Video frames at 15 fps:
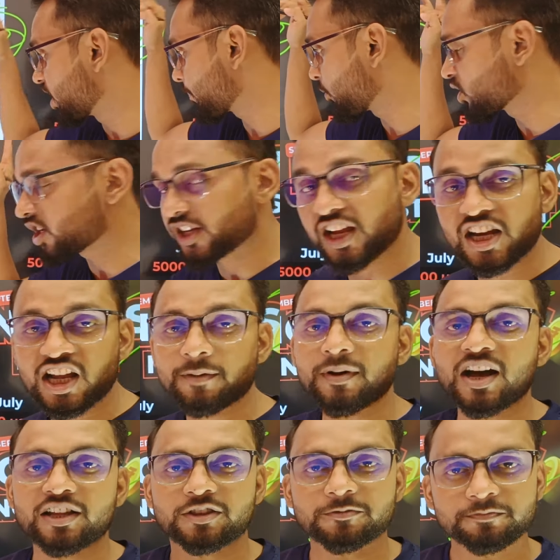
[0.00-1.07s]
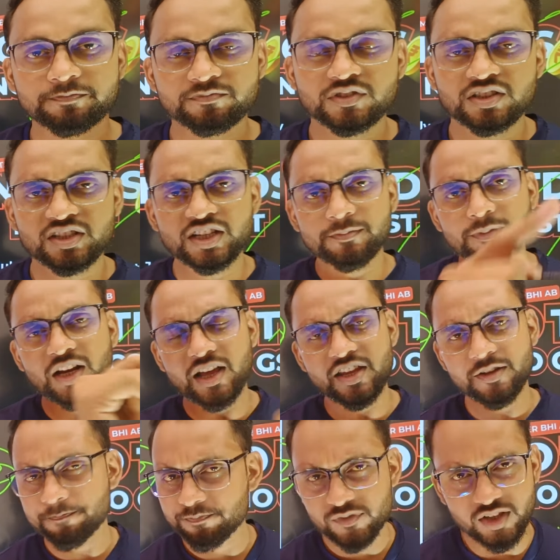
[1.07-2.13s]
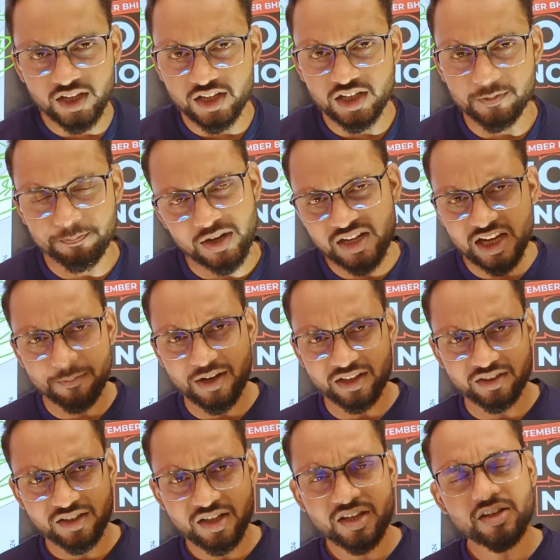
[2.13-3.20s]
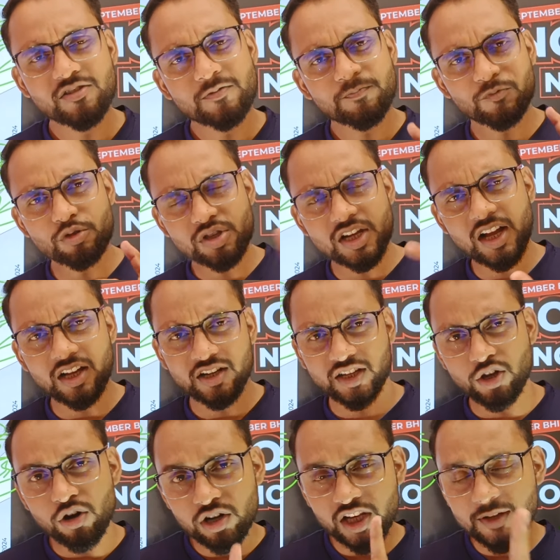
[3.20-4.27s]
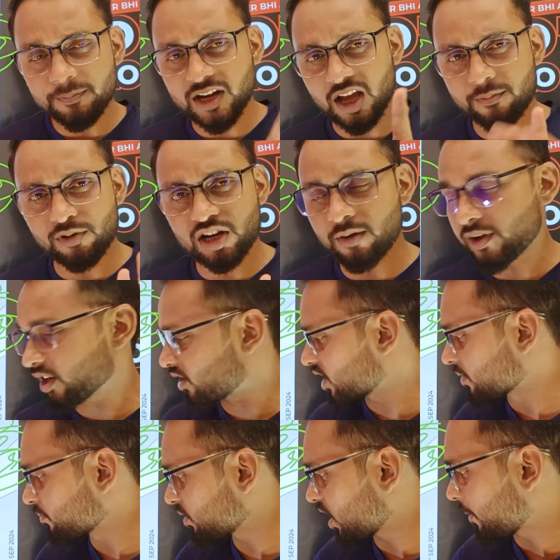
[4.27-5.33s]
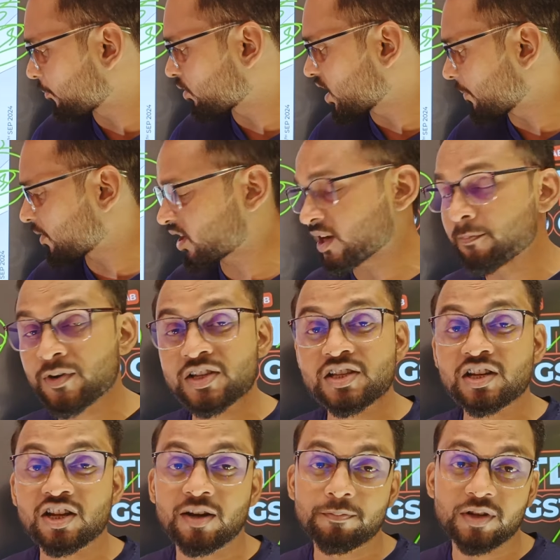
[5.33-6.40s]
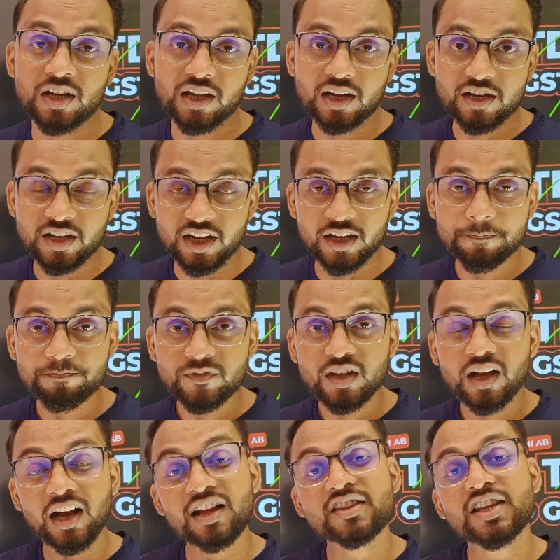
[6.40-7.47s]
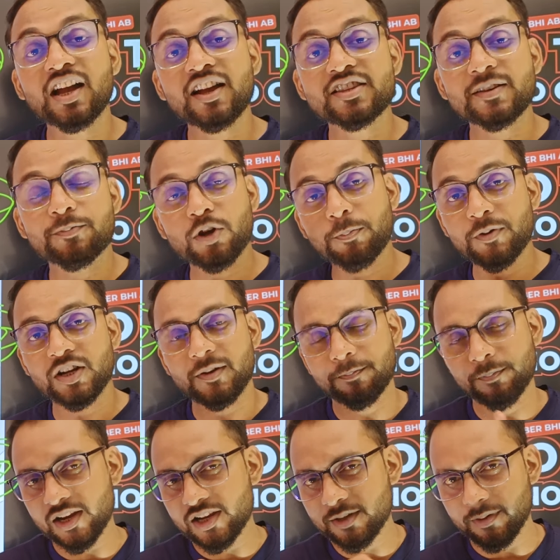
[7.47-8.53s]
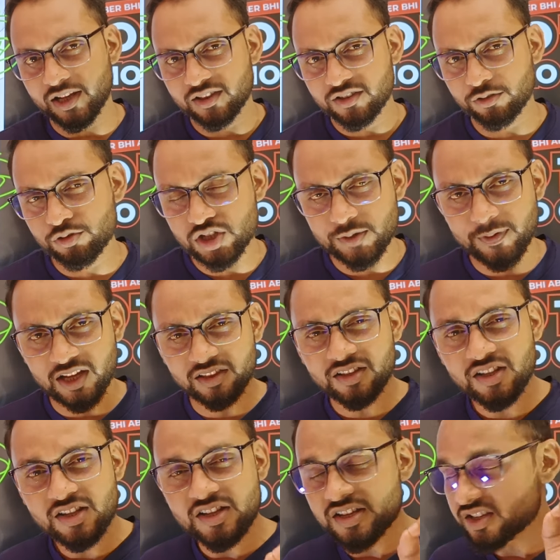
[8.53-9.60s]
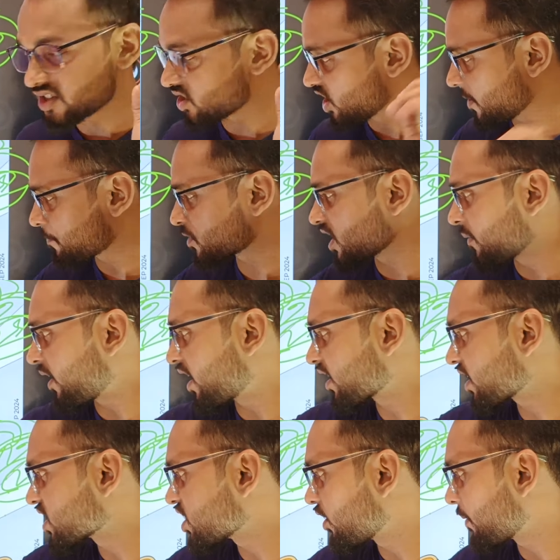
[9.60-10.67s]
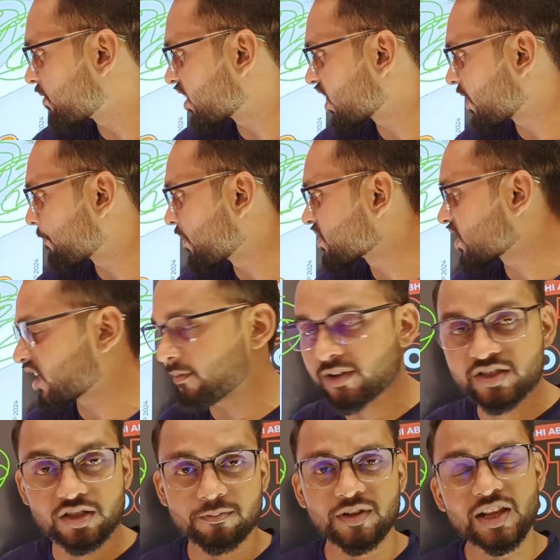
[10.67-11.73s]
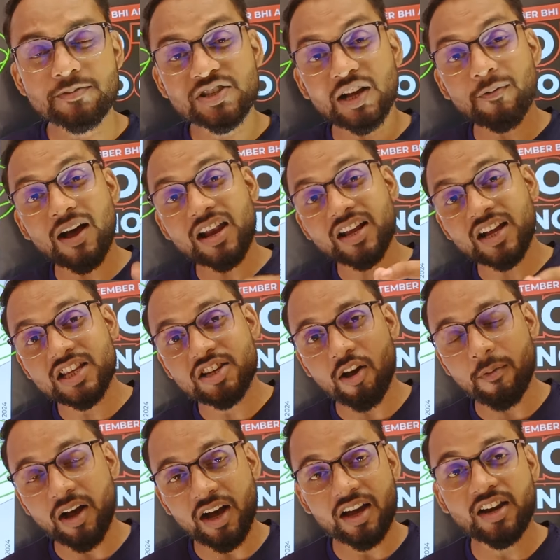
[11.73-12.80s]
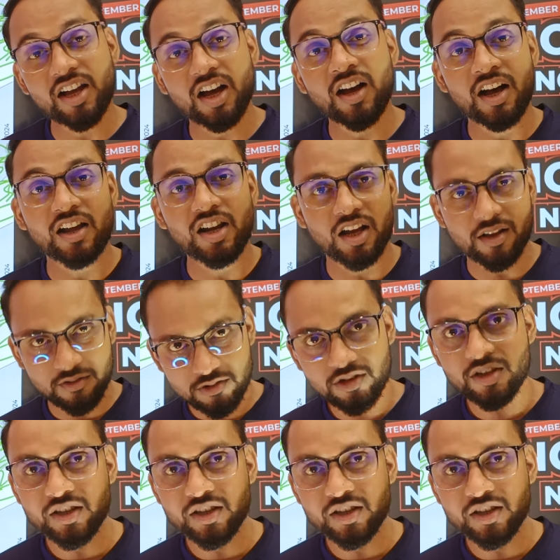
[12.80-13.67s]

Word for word: डिपॉजिट करने के बाद टीम बनाइए खेलिए पहला बात दूसरा क्यों टीम बना बोला मैं टीम में आपको यहाँ पर कंपटीशन कम मिलेगा ठीक है अच्छा खासा प्रॉफिट है पहली बात दूसरी बात सिर्फ सवाल का जवाब देकर आप पैसा कमा सकते हैं मतलब सवाल का जवाब हाँ ना हाँ ना